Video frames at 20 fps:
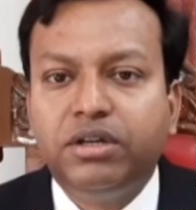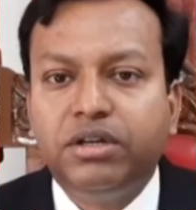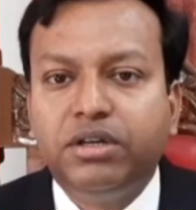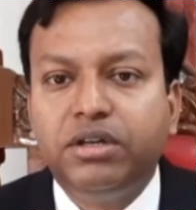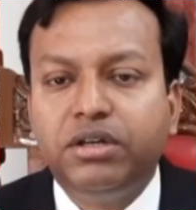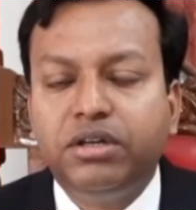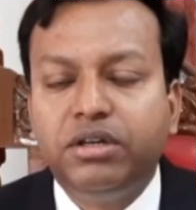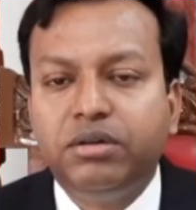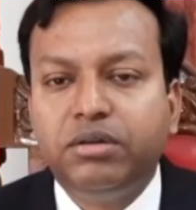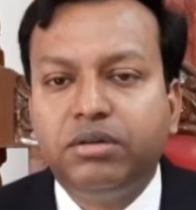
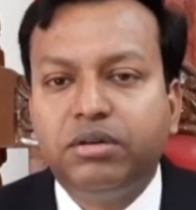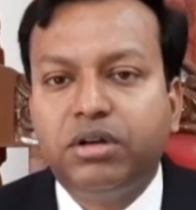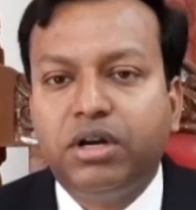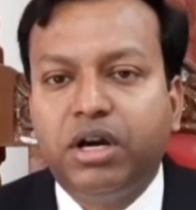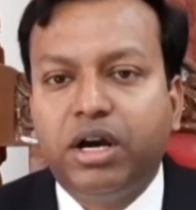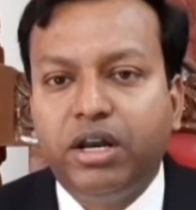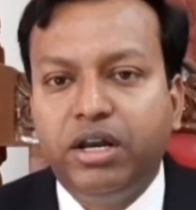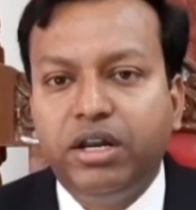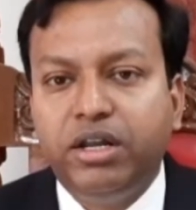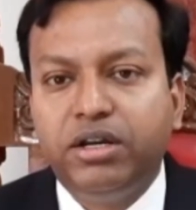कि
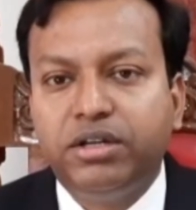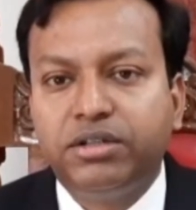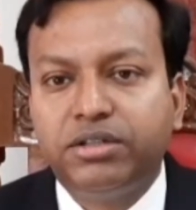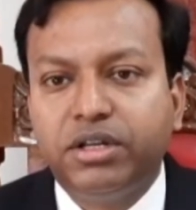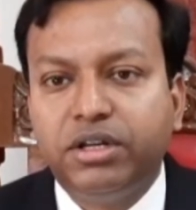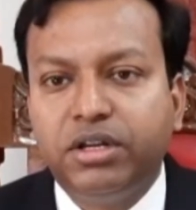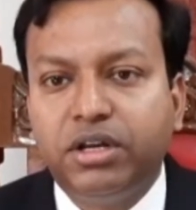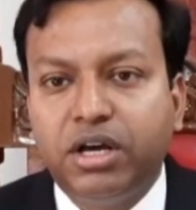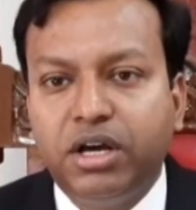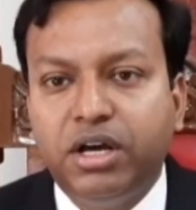आले
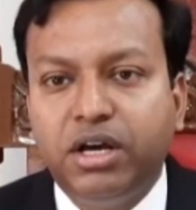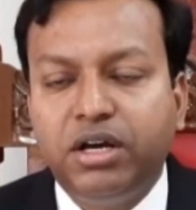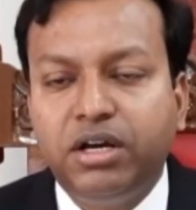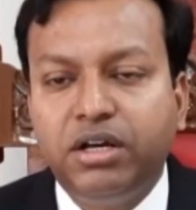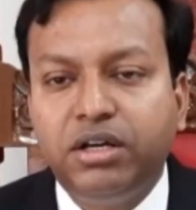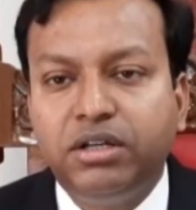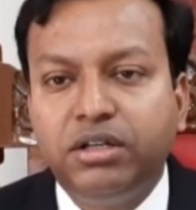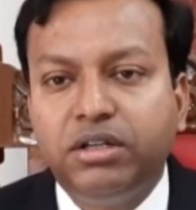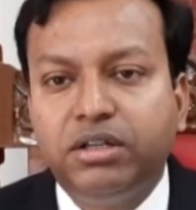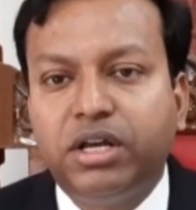हसन खां
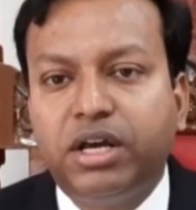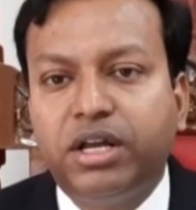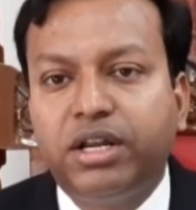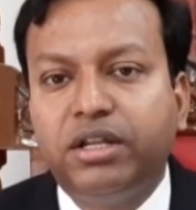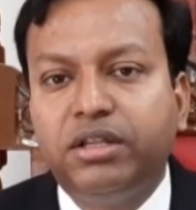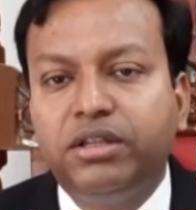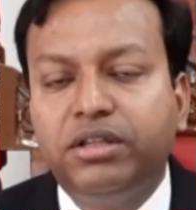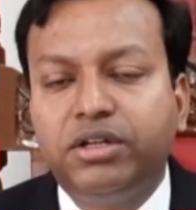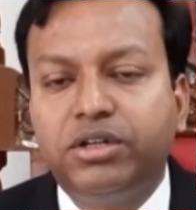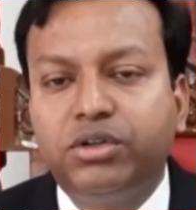
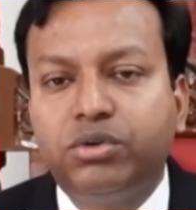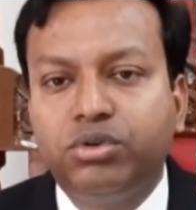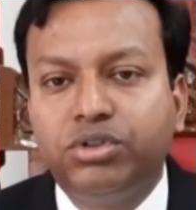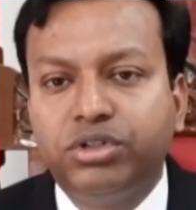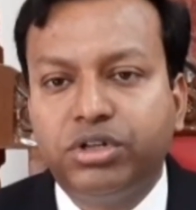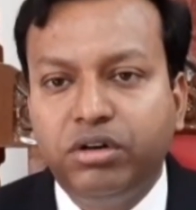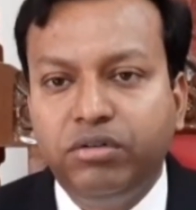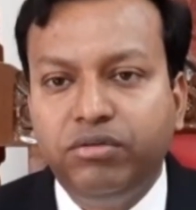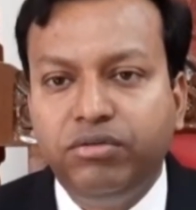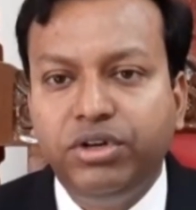थानाध्यक्ष
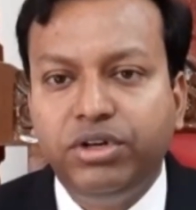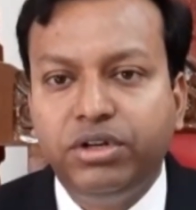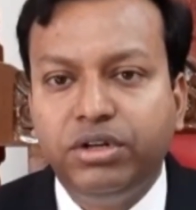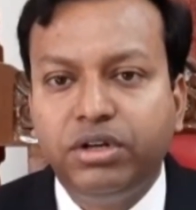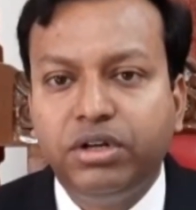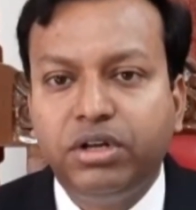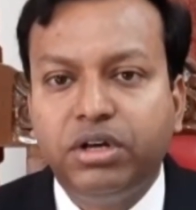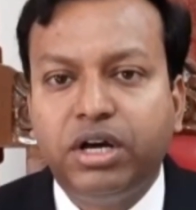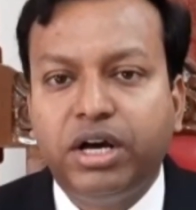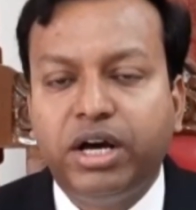
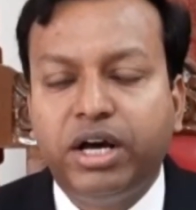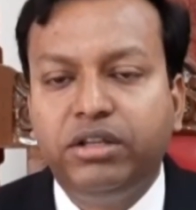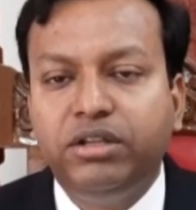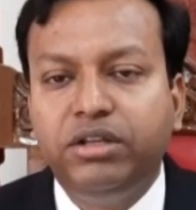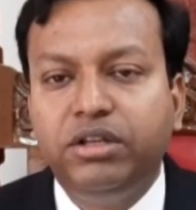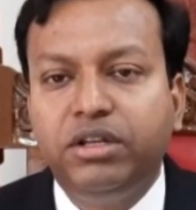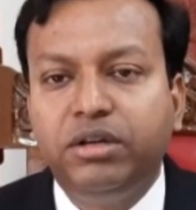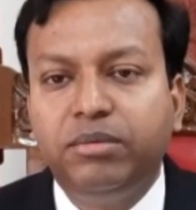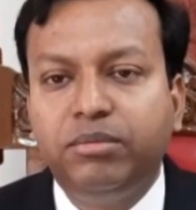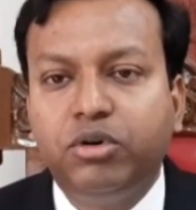कुशलवीर
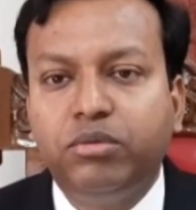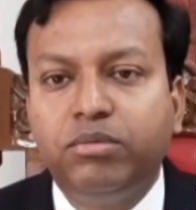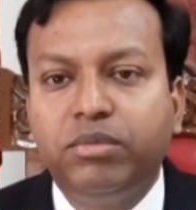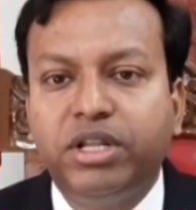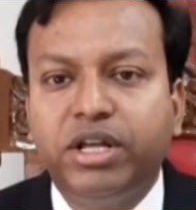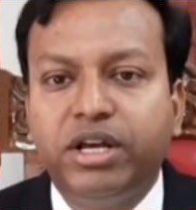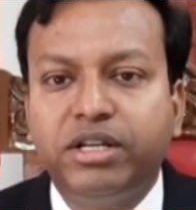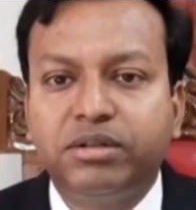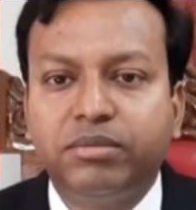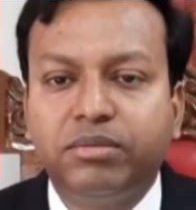आदि ने
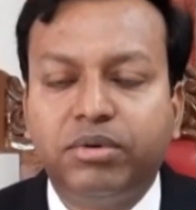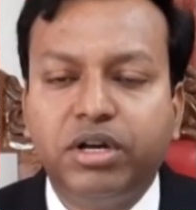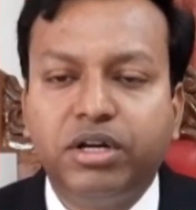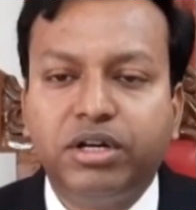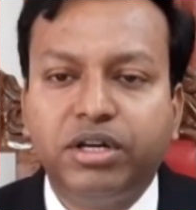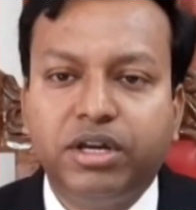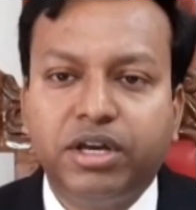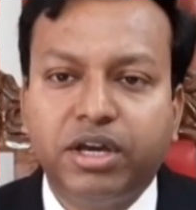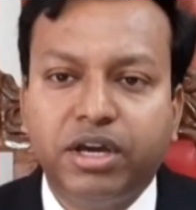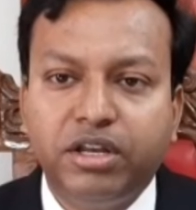मोहम्मद आजम
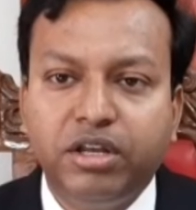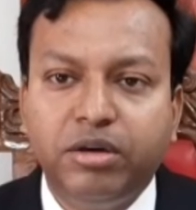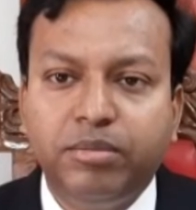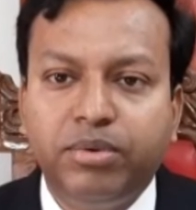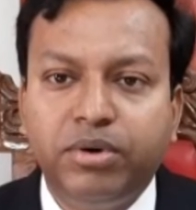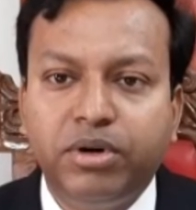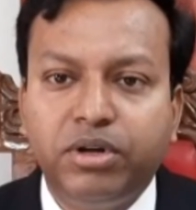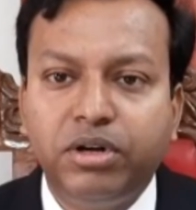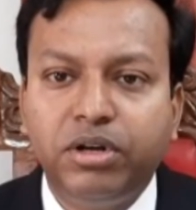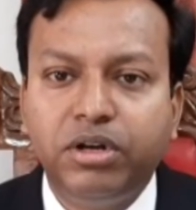खां के कहने
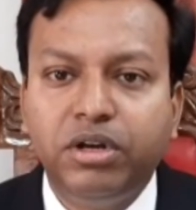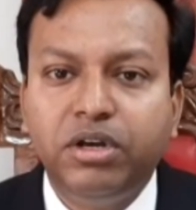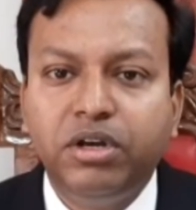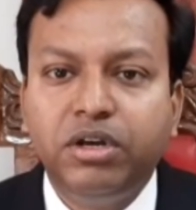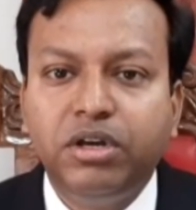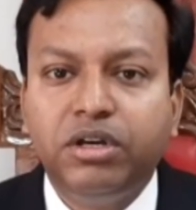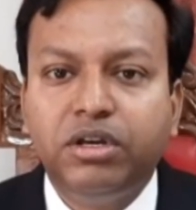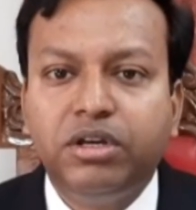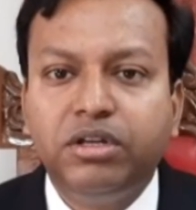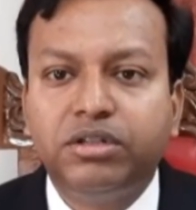पर
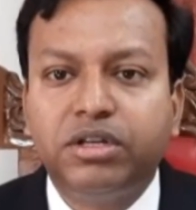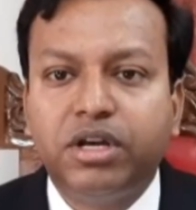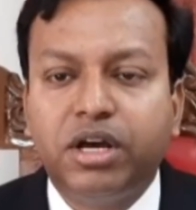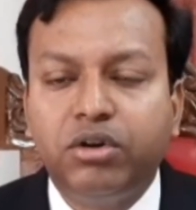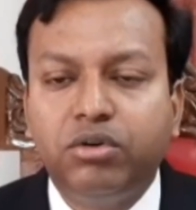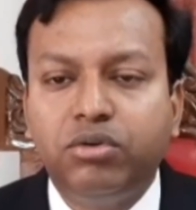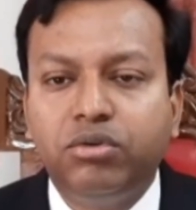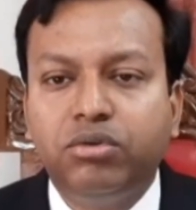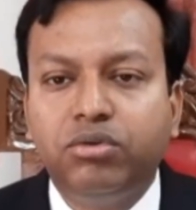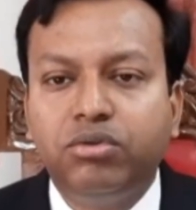
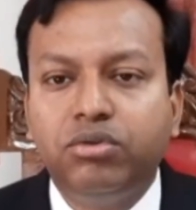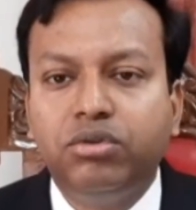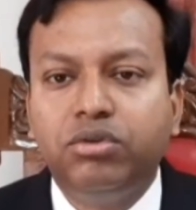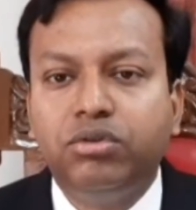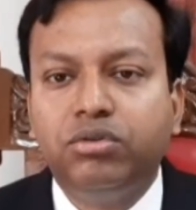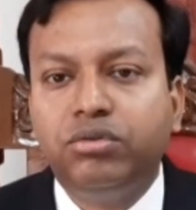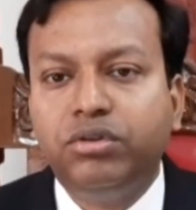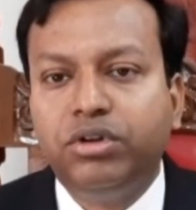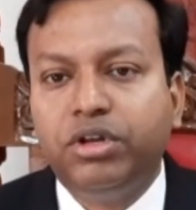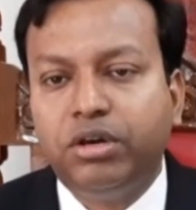किसानों को
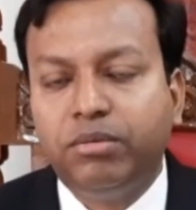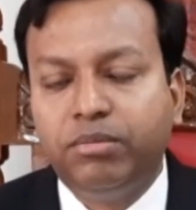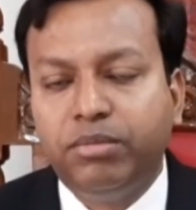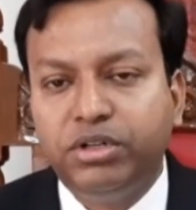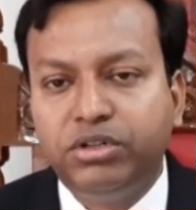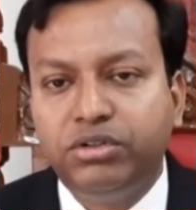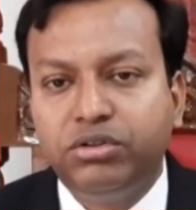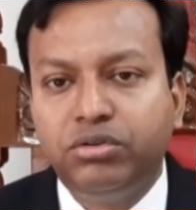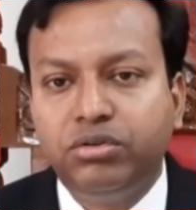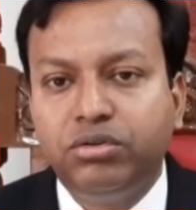उनके
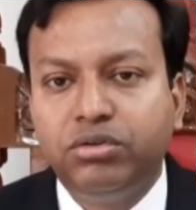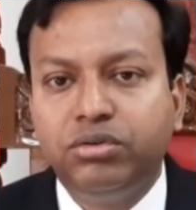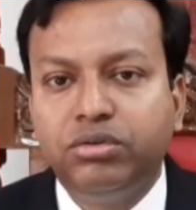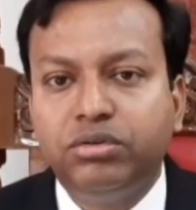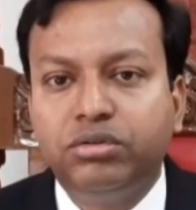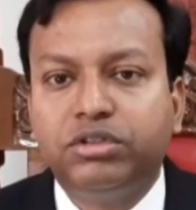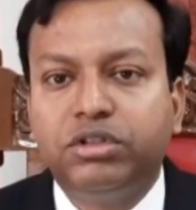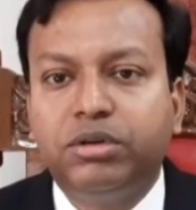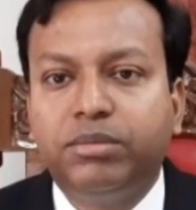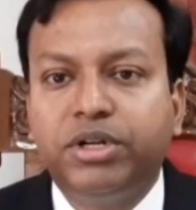बच्चों
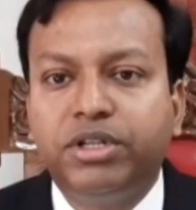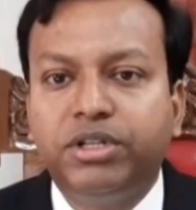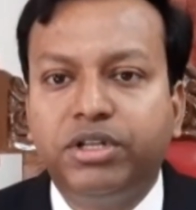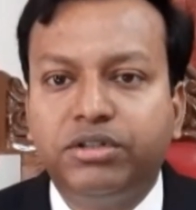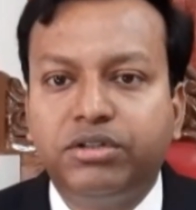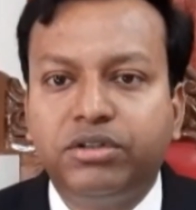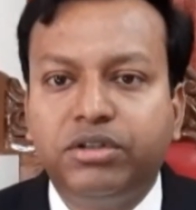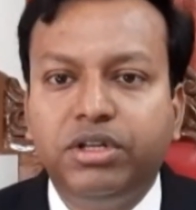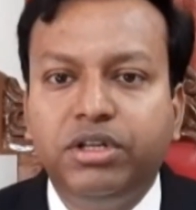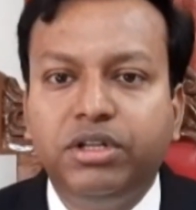को
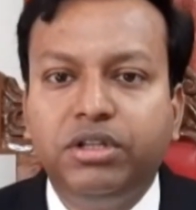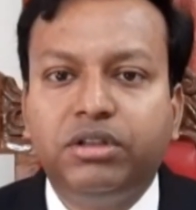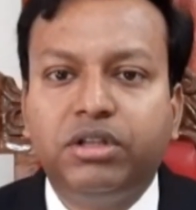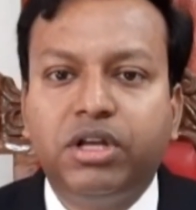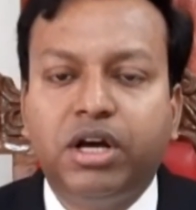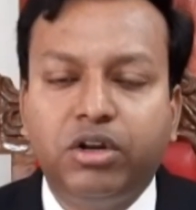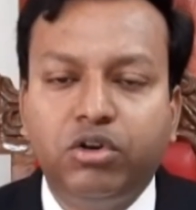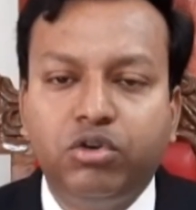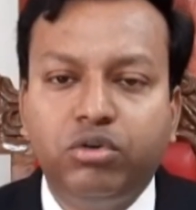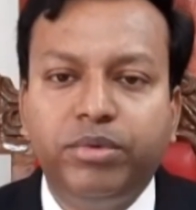जबरदस्ती
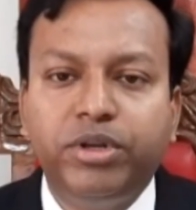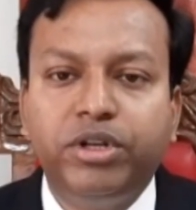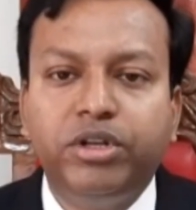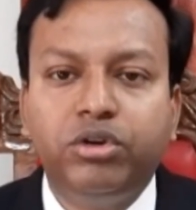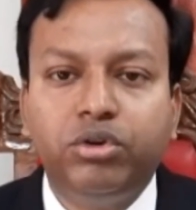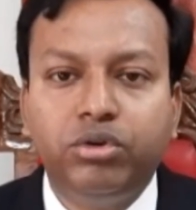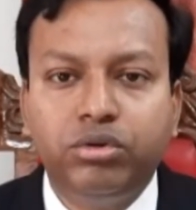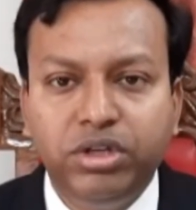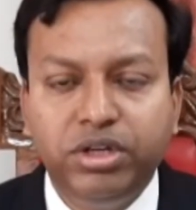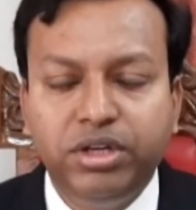थानों में
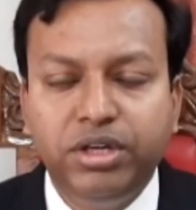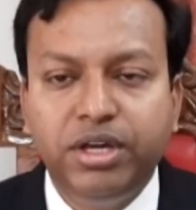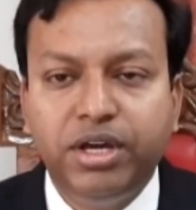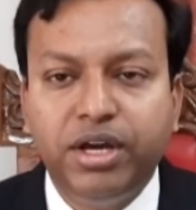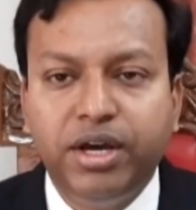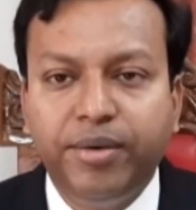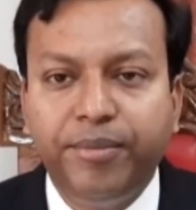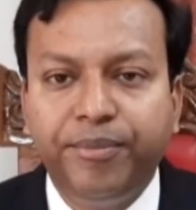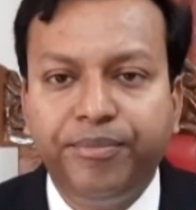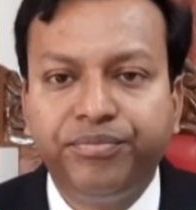निरुद्ध
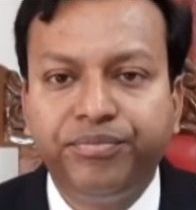किया